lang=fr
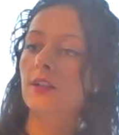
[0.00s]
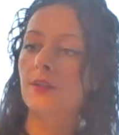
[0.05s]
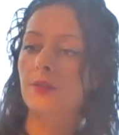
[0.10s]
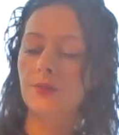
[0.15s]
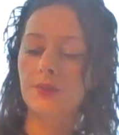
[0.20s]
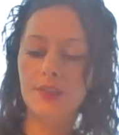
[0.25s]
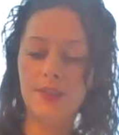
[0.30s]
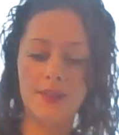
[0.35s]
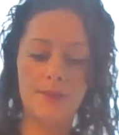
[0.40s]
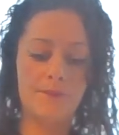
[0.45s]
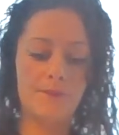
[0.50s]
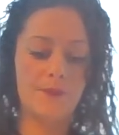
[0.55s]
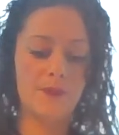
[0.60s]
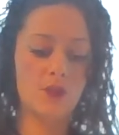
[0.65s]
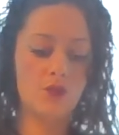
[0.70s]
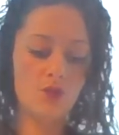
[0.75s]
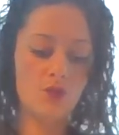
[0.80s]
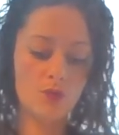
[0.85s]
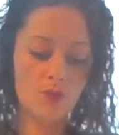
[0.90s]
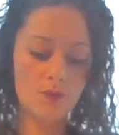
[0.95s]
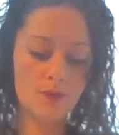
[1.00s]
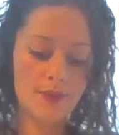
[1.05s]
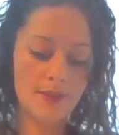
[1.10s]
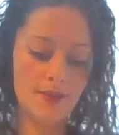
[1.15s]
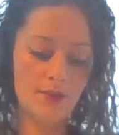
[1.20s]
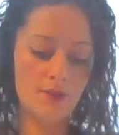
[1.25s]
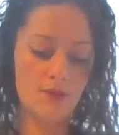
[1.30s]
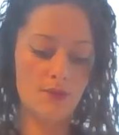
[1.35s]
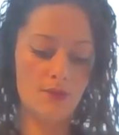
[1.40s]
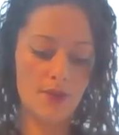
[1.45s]
Ok, je
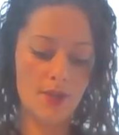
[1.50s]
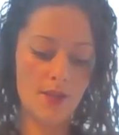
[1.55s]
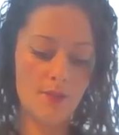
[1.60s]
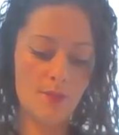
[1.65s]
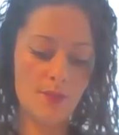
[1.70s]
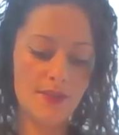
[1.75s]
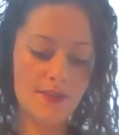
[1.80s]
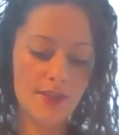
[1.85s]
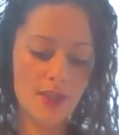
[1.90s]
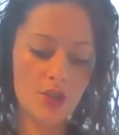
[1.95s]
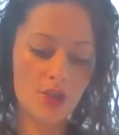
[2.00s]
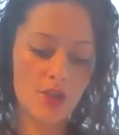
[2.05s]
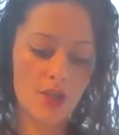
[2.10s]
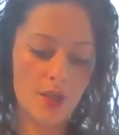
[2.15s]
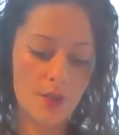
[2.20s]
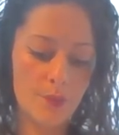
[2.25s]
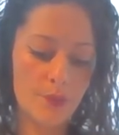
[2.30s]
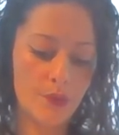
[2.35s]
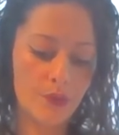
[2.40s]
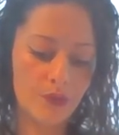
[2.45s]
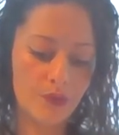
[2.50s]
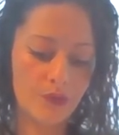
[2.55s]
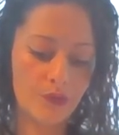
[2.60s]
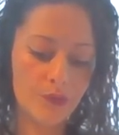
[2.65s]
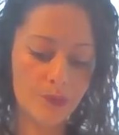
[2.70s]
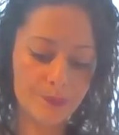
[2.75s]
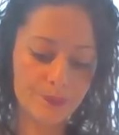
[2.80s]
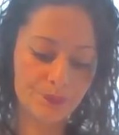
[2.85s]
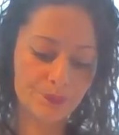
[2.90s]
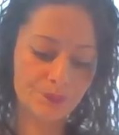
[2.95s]
continue. Un message
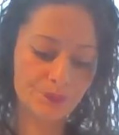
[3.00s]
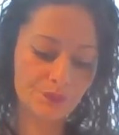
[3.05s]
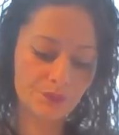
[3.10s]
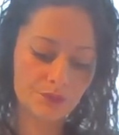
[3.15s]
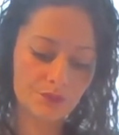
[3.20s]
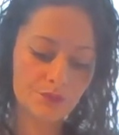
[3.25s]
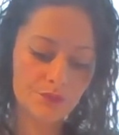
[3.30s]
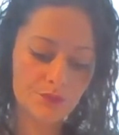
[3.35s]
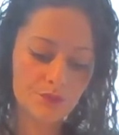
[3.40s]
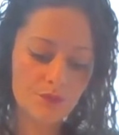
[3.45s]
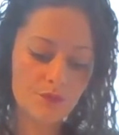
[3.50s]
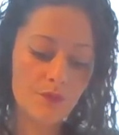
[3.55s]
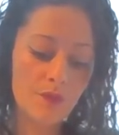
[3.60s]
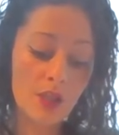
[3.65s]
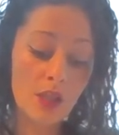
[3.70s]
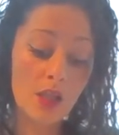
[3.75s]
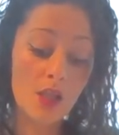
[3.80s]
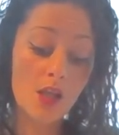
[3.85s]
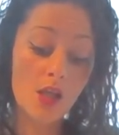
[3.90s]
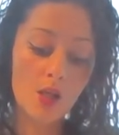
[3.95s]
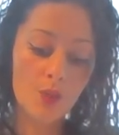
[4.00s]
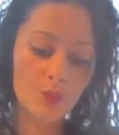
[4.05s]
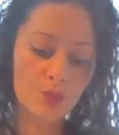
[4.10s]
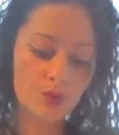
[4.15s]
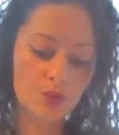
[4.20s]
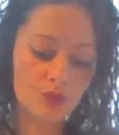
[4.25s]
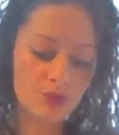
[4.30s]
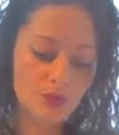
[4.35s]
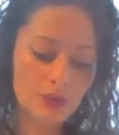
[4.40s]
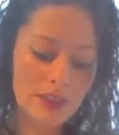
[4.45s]
important
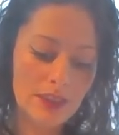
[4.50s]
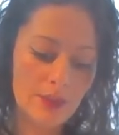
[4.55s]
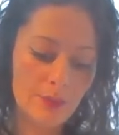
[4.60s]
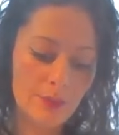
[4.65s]
pour toutes